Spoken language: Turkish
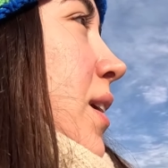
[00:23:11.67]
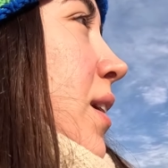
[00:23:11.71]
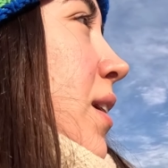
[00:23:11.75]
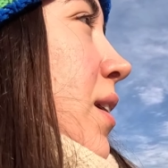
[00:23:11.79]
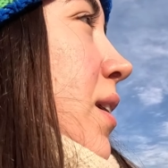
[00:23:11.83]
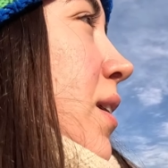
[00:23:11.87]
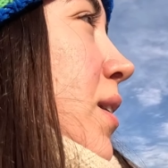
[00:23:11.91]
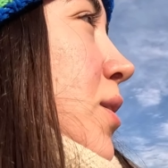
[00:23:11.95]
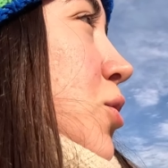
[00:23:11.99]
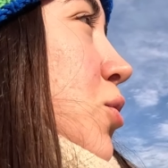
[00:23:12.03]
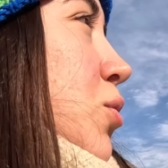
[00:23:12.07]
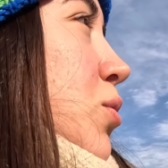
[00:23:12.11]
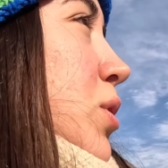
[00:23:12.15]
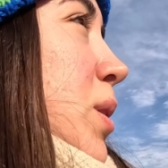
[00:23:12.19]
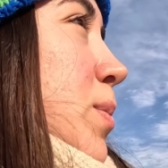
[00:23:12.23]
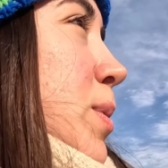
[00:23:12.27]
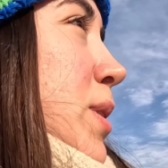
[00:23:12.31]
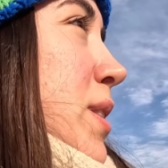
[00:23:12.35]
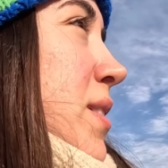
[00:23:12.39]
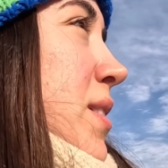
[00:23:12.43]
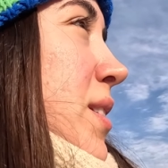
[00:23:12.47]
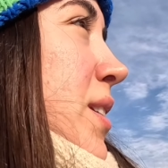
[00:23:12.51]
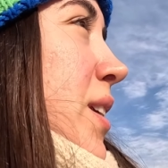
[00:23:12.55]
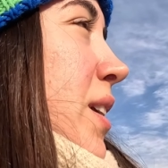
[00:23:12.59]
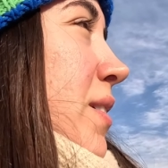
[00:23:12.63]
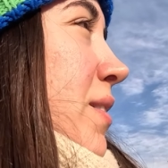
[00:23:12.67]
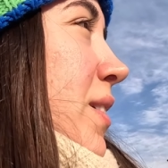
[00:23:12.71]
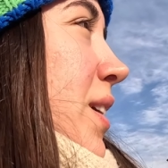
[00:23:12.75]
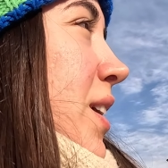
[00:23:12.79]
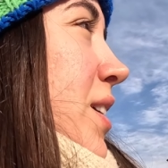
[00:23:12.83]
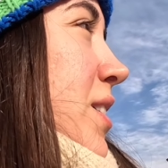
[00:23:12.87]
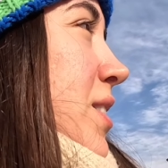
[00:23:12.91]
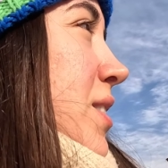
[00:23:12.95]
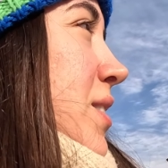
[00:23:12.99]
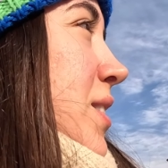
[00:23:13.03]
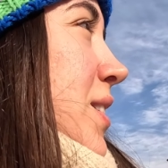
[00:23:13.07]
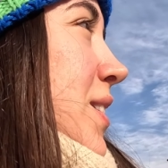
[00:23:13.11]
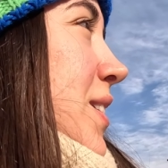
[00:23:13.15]
Aa şurada bir sıra
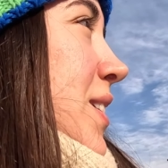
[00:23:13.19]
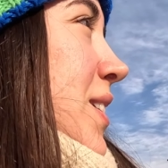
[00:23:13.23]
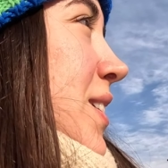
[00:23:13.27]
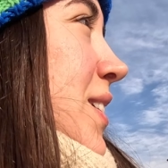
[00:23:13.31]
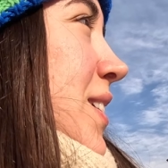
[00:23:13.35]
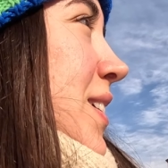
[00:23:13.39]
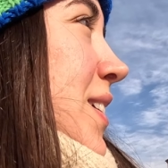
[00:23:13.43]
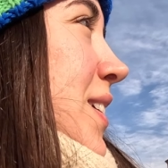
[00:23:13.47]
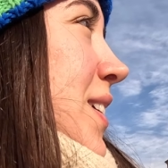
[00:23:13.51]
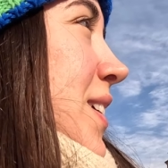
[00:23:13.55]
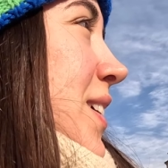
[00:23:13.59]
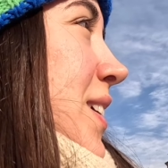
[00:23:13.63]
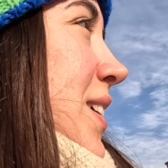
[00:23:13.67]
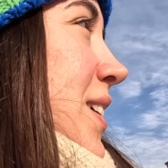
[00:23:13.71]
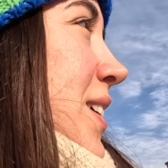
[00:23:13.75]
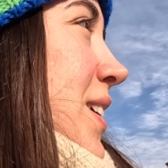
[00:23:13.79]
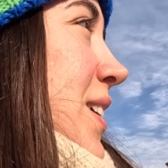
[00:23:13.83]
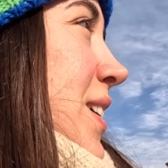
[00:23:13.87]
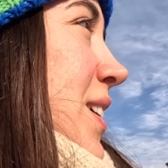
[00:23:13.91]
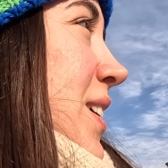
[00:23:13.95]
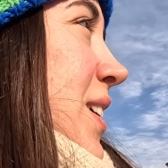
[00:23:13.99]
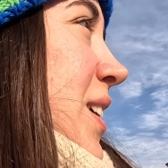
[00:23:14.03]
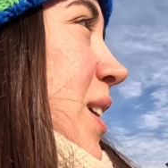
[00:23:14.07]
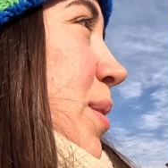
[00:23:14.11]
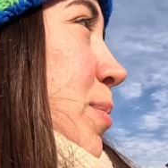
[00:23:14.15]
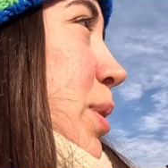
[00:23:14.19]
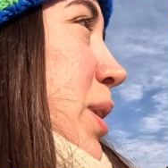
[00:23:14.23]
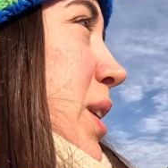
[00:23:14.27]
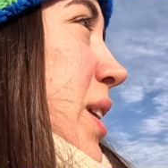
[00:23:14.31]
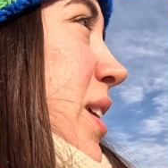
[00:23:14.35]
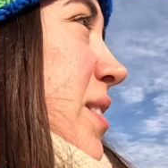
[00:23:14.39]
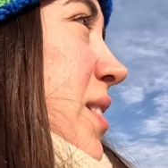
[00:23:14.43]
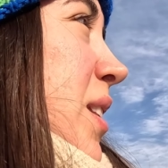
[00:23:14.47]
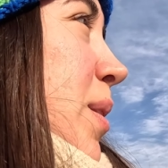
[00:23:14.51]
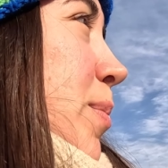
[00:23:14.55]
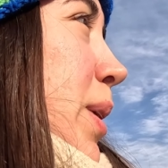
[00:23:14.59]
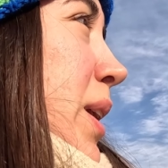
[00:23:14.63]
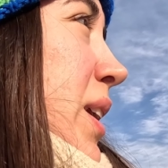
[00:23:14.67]
var ama
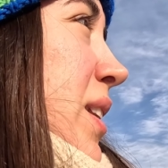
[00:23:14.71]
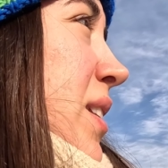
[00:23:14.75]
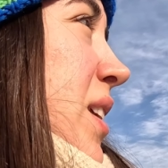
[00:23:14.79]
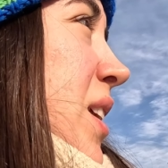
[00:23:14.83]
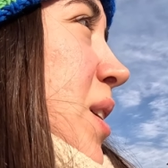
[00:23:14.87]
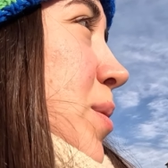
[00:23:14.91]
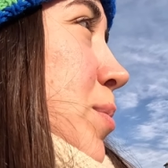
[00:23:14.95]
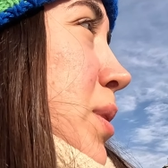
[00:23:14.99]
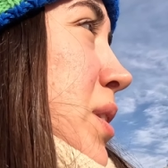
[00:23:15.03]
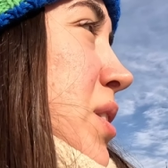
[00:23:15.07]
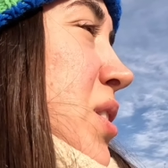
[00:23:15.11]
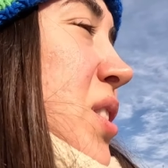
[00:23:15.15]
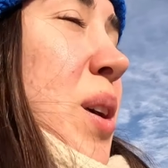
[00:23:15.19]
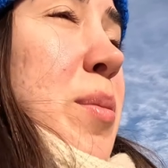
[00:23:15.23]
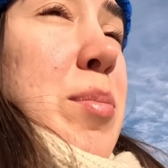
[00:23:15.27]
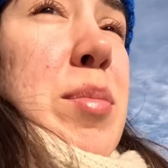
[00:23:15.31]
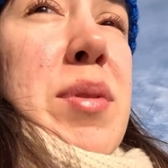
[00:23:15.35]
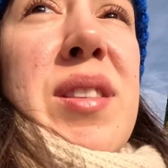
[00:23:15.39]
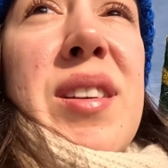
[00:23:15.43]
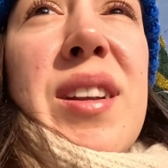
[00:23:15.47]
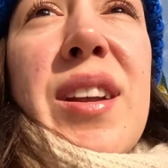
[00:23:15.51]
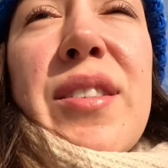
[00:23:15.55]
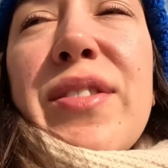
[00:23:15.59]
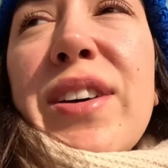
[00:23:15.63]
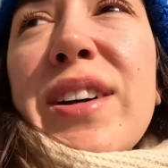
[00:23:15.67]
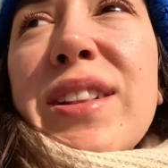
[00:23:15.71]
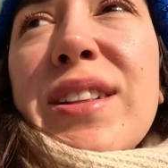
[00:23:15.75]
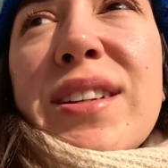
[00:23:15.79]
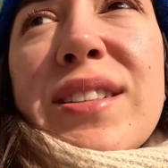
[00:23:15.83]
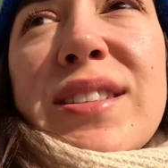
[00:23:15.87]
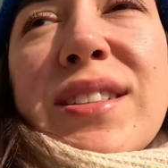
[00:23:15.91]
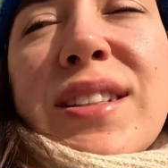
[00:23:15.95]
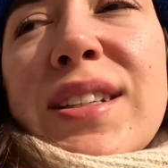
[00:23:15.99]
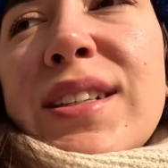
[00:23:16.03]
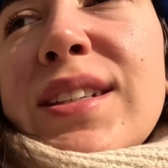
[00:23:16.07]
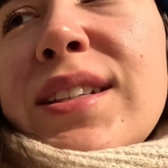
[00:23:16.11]
neyse bekleyemeyeceğim sıra falan.